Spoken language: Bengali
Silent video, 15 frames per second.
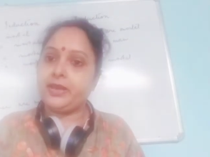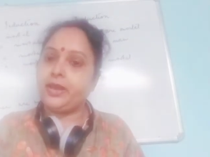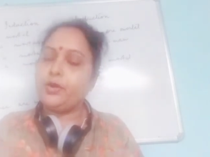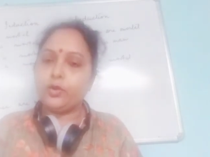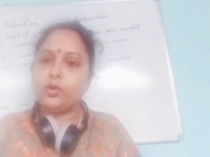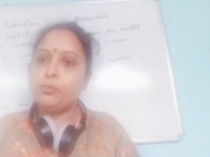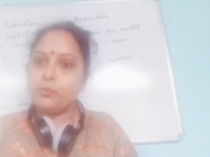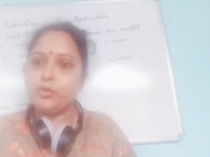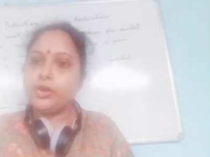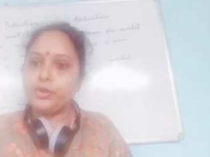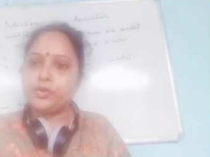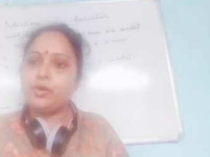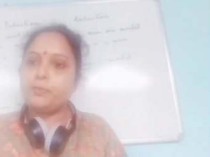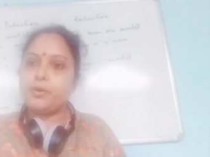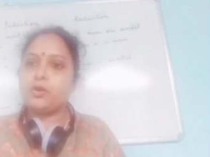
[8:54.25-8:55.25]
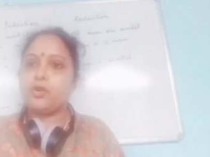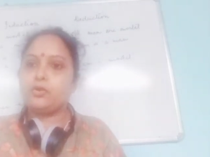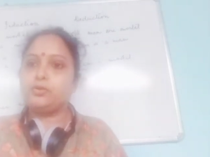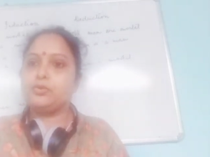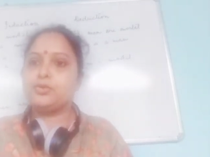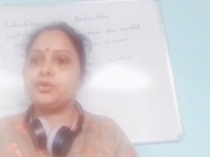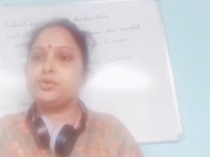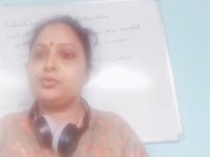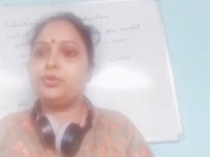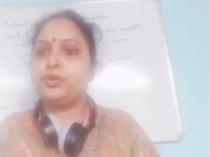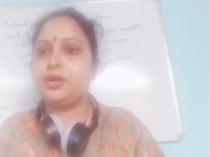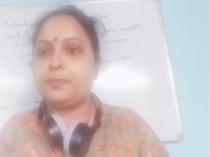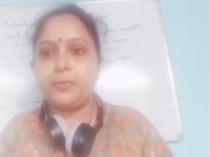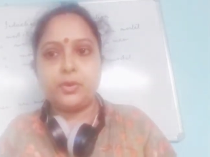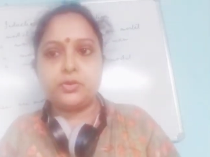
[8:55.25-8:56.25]
এরকম করেই তো আমরা
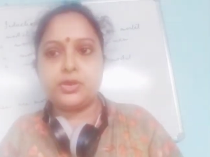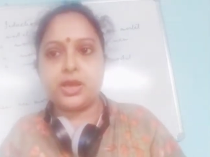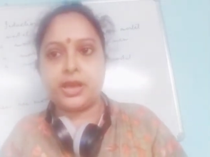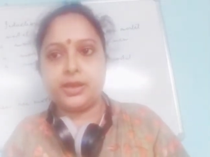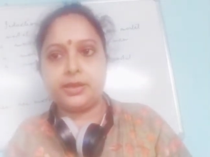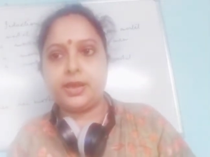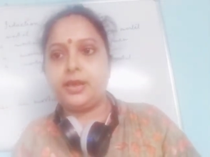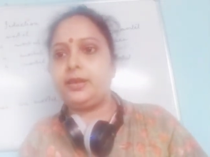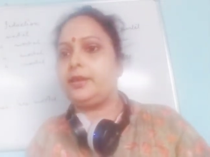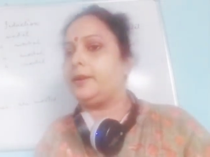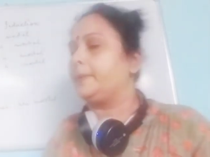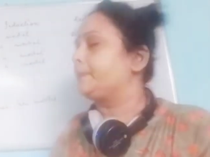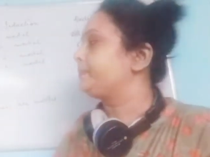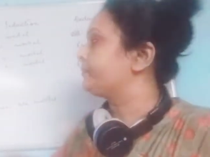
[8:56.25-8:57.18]
কনক্লুশনগুলোতে পৌঁছাই তাই না